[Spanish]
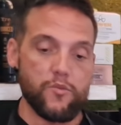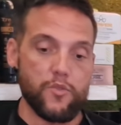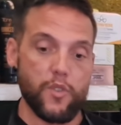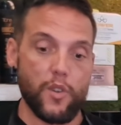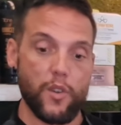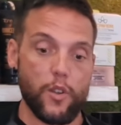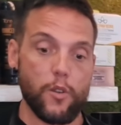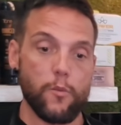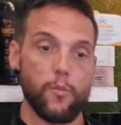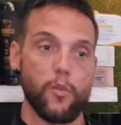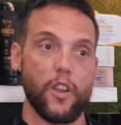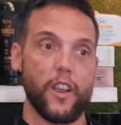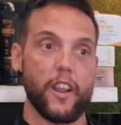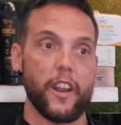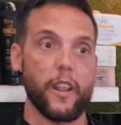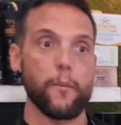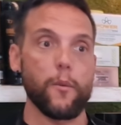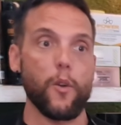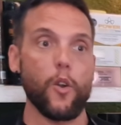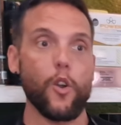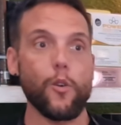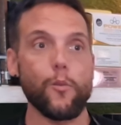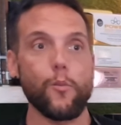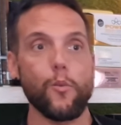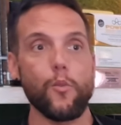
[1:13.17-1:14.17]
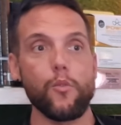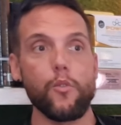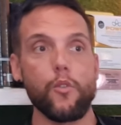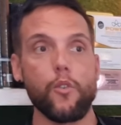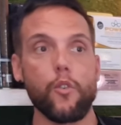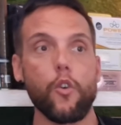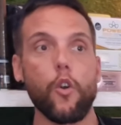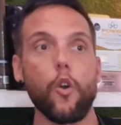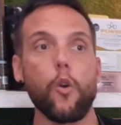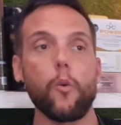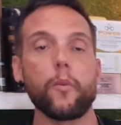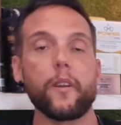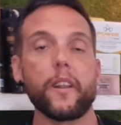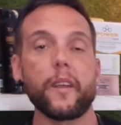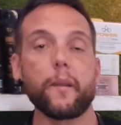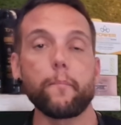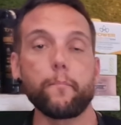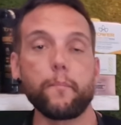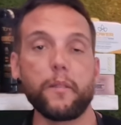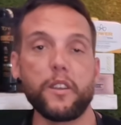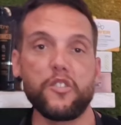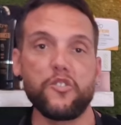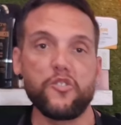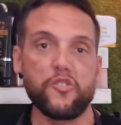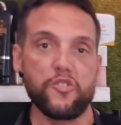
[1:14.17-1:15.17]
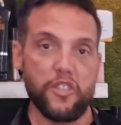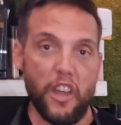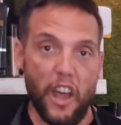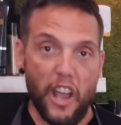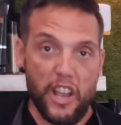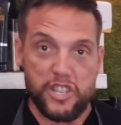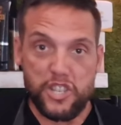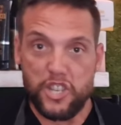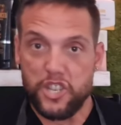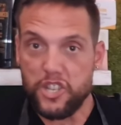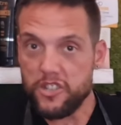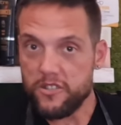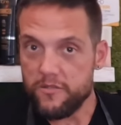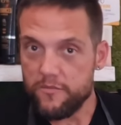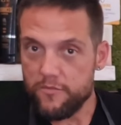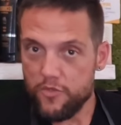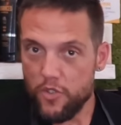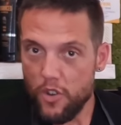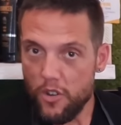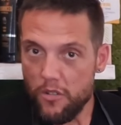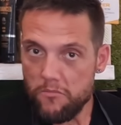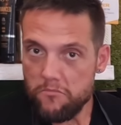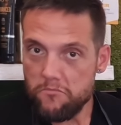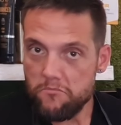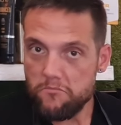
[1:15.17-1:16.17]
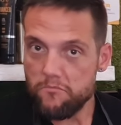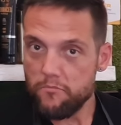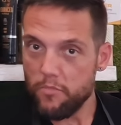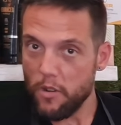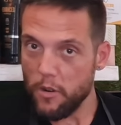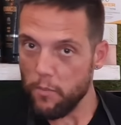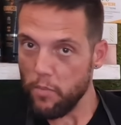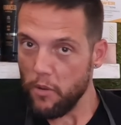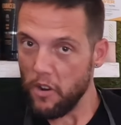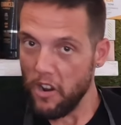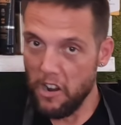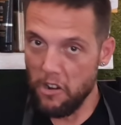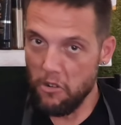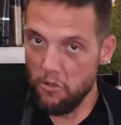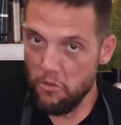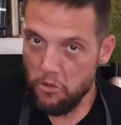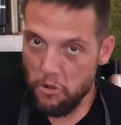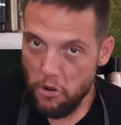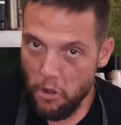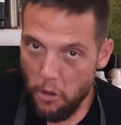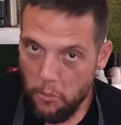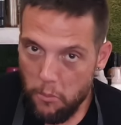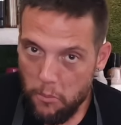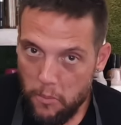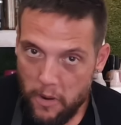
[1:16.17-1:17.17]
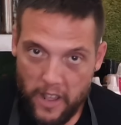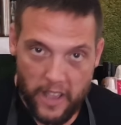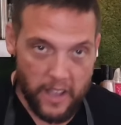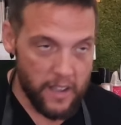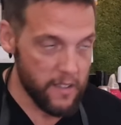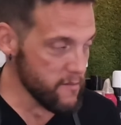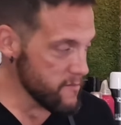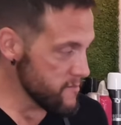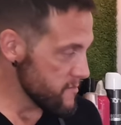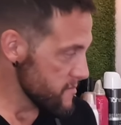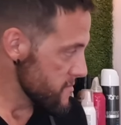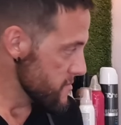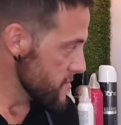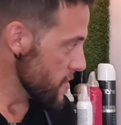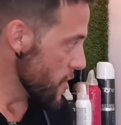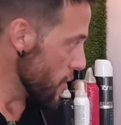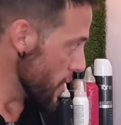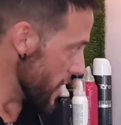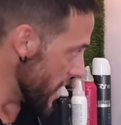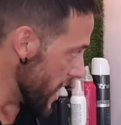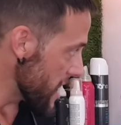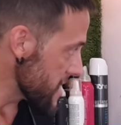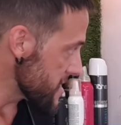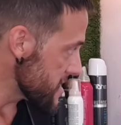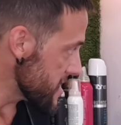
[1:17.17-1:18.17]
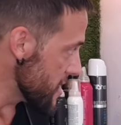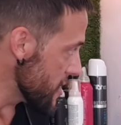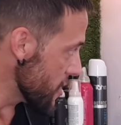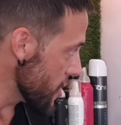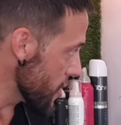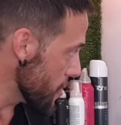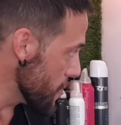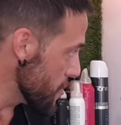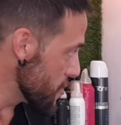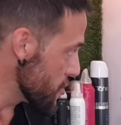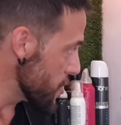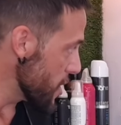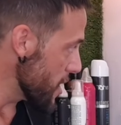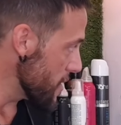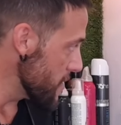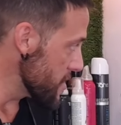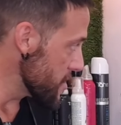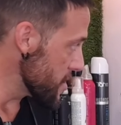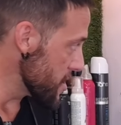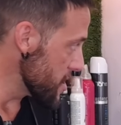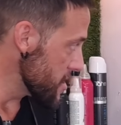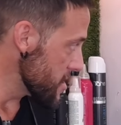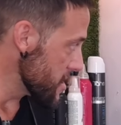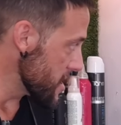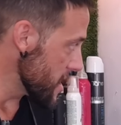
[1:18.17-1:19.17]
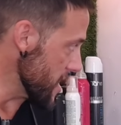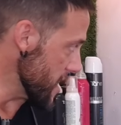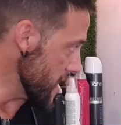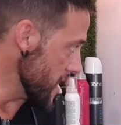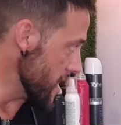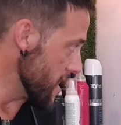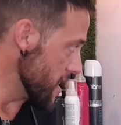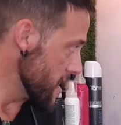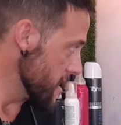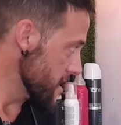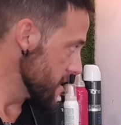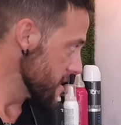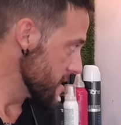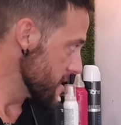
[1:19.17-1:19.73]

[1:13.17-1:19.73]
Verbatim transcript: Pues, como queremos como un cobre vintage, ¿no? Por ponerle un nombre, o es así, como tú lo has visto en internet.